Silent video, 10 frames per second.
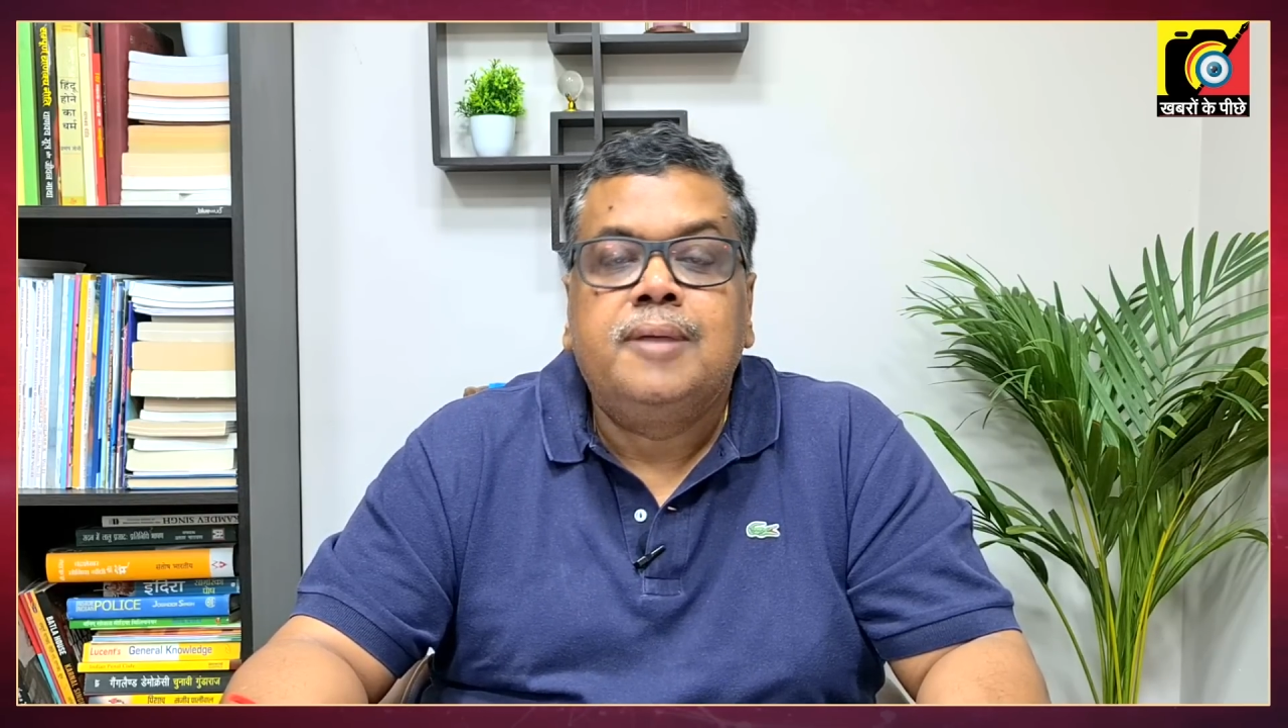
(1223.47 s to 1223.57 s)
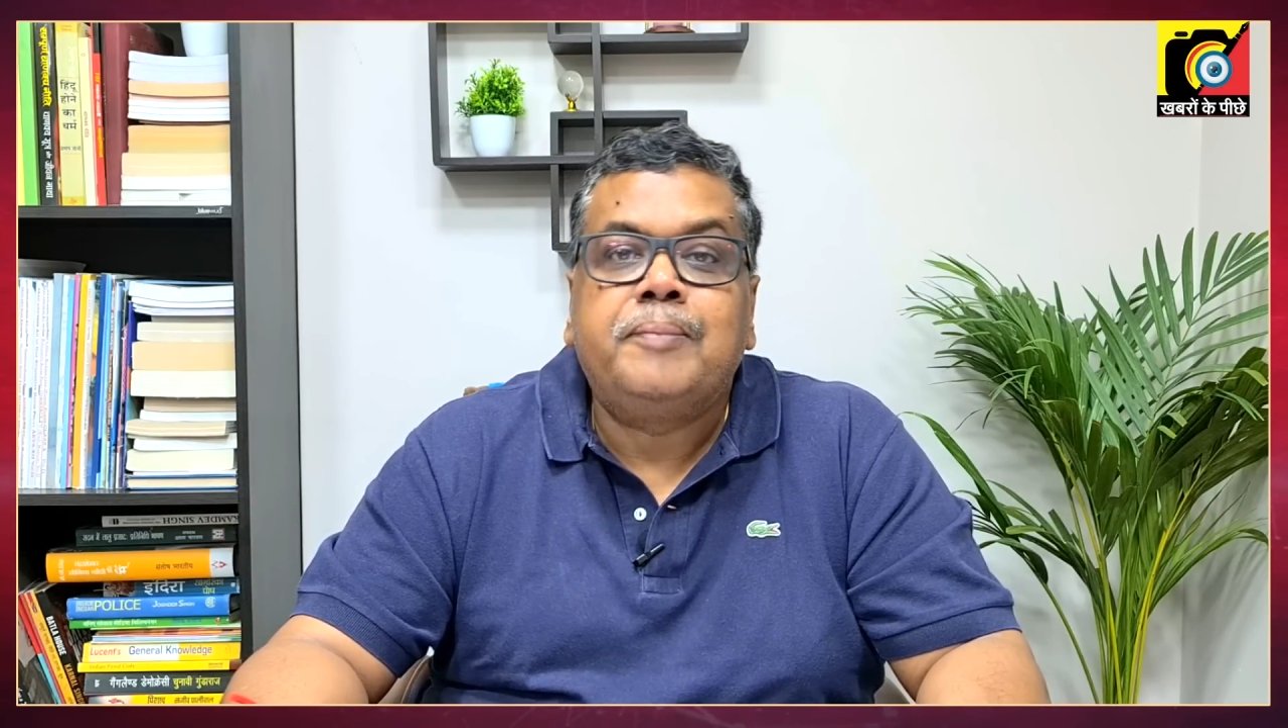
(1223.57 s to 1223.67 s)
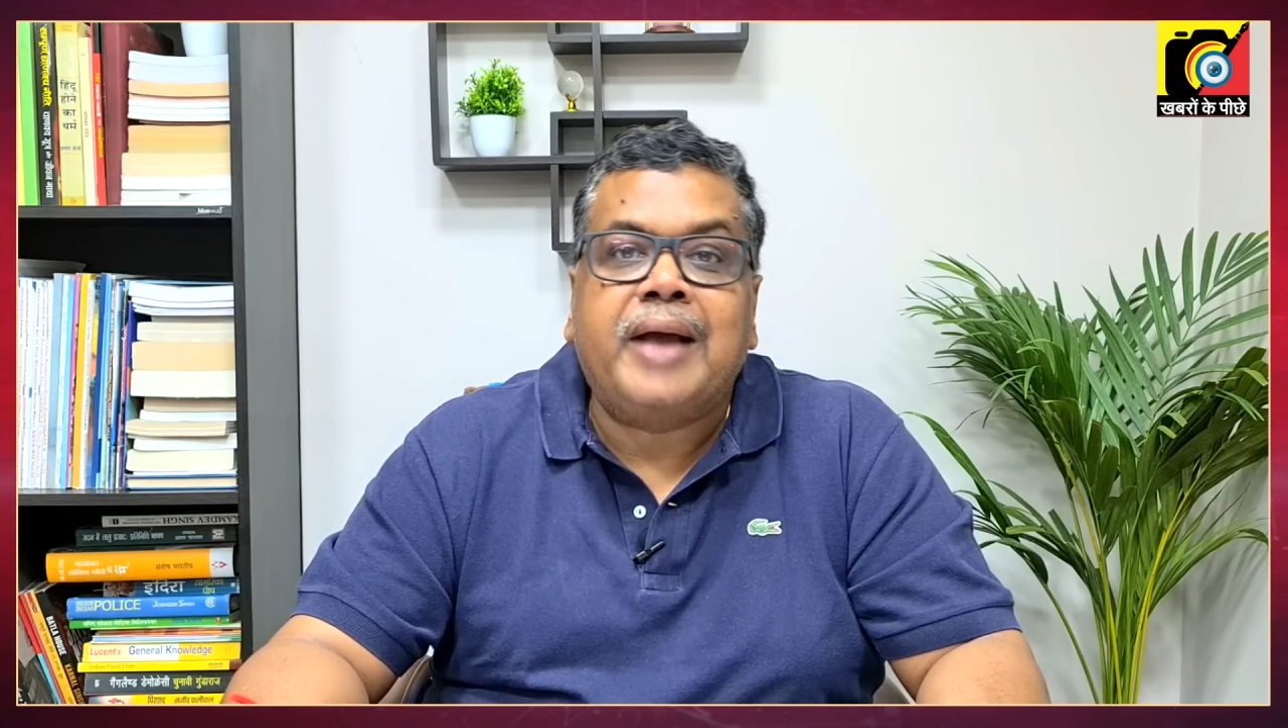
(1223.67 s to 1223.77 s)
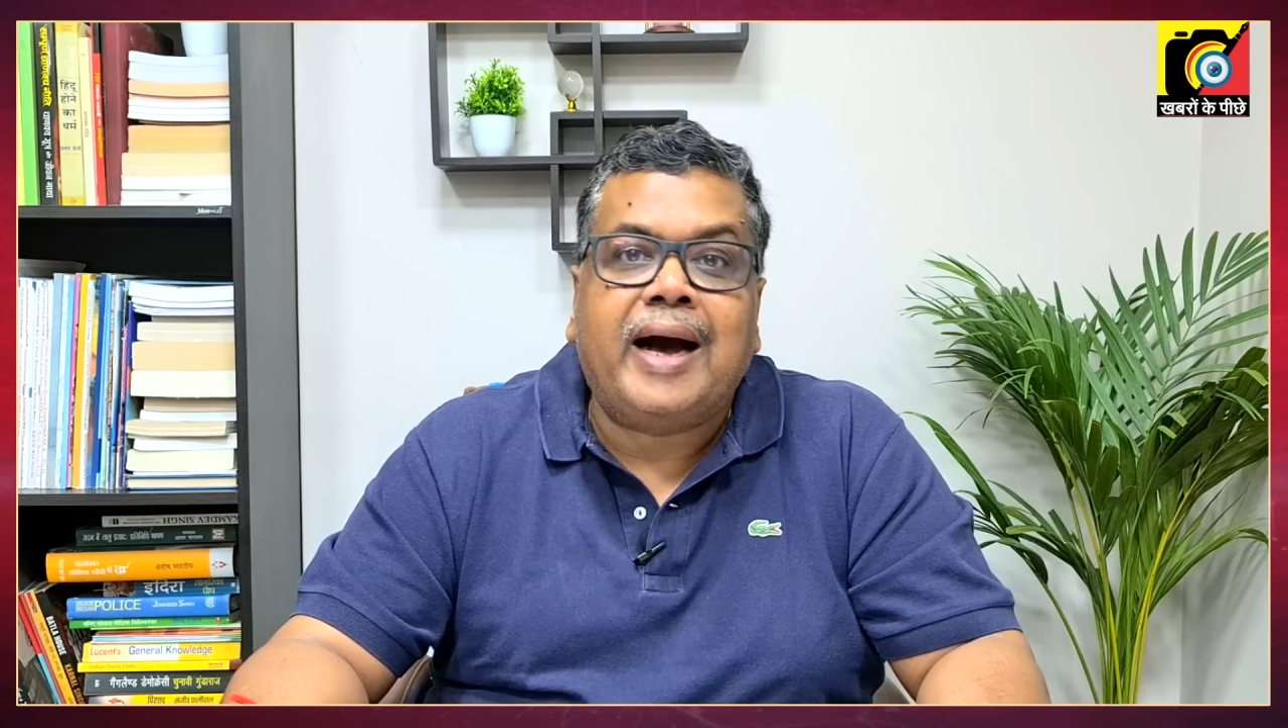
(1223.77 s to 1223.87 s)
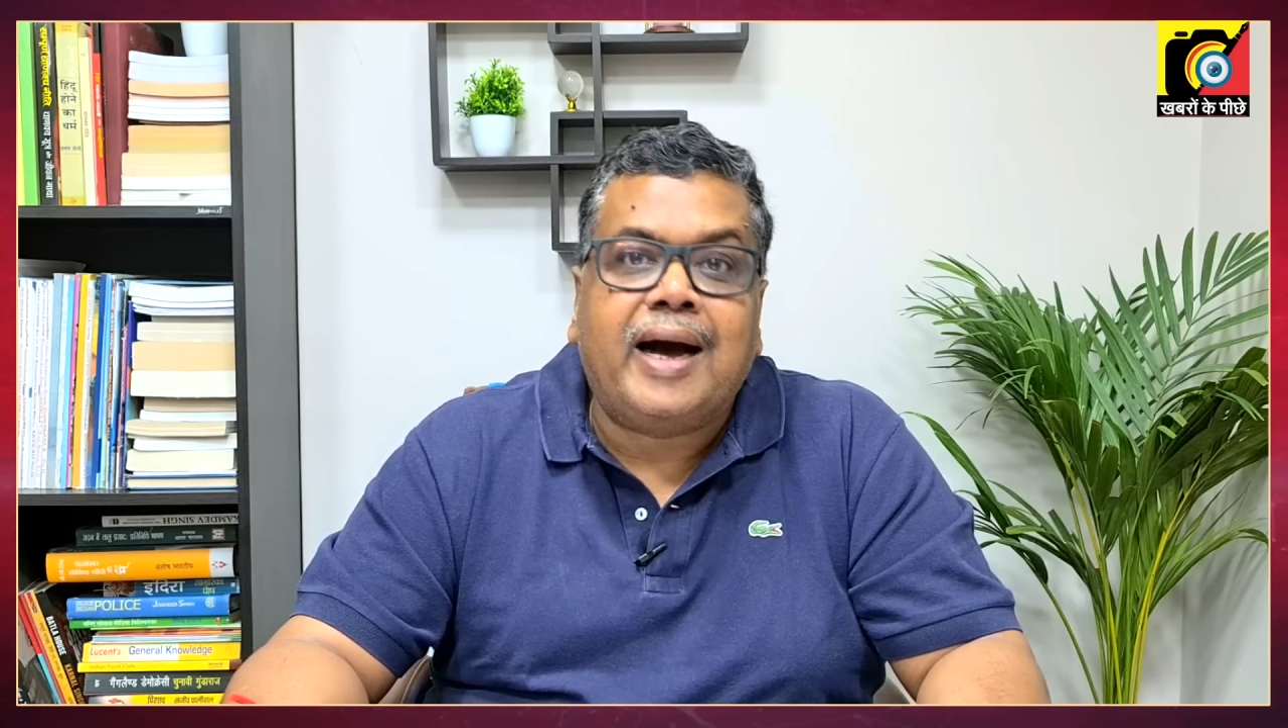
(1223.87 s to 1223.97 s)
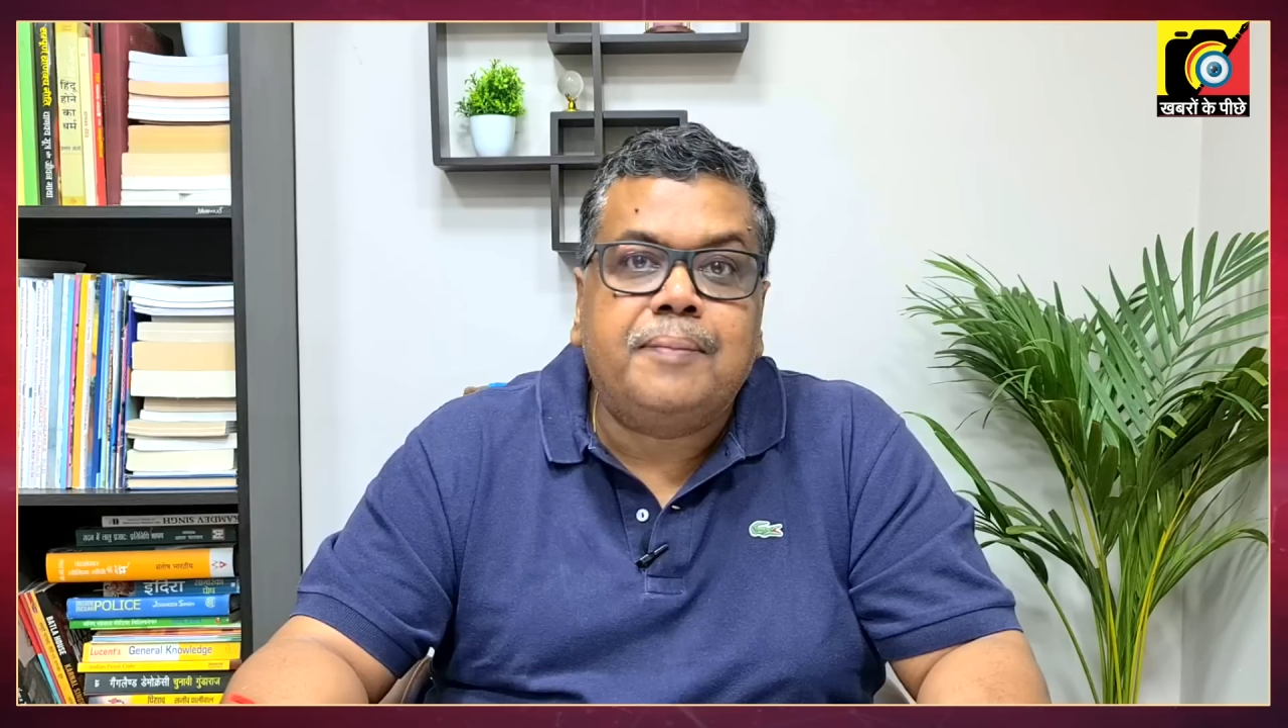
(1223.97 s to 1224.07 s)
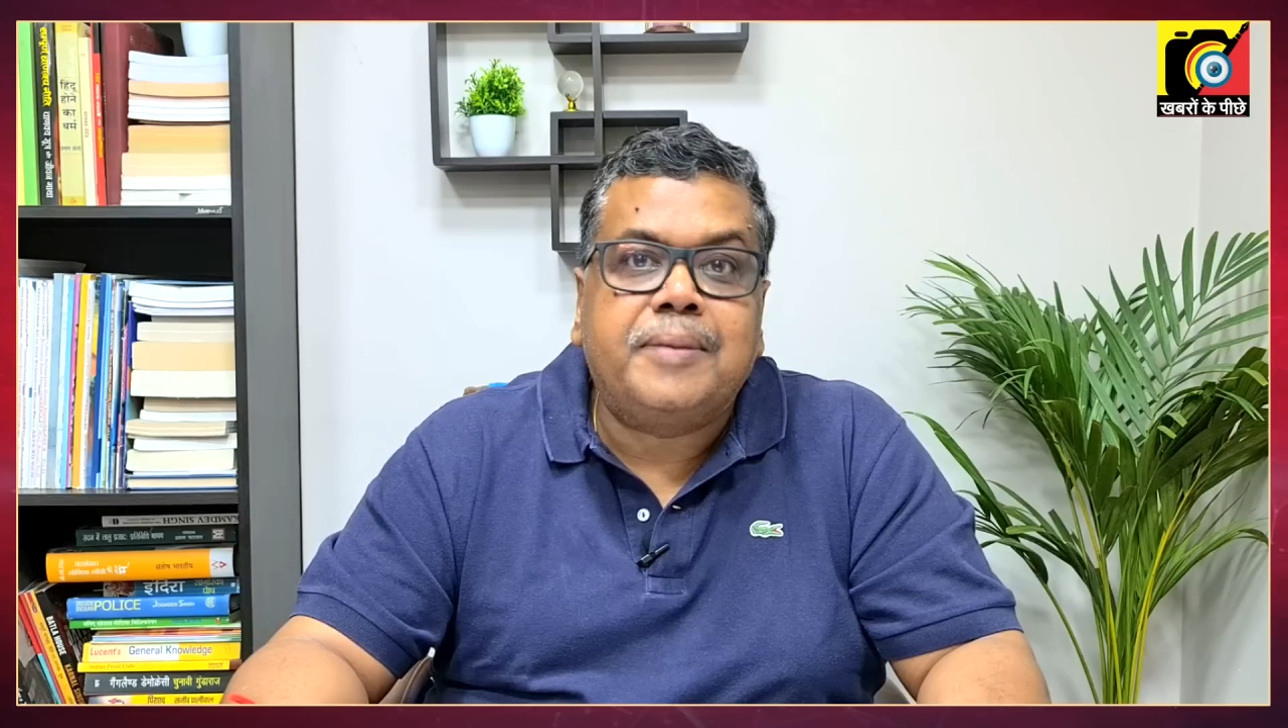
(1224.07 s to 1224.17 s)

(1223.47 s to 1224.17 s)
बिहार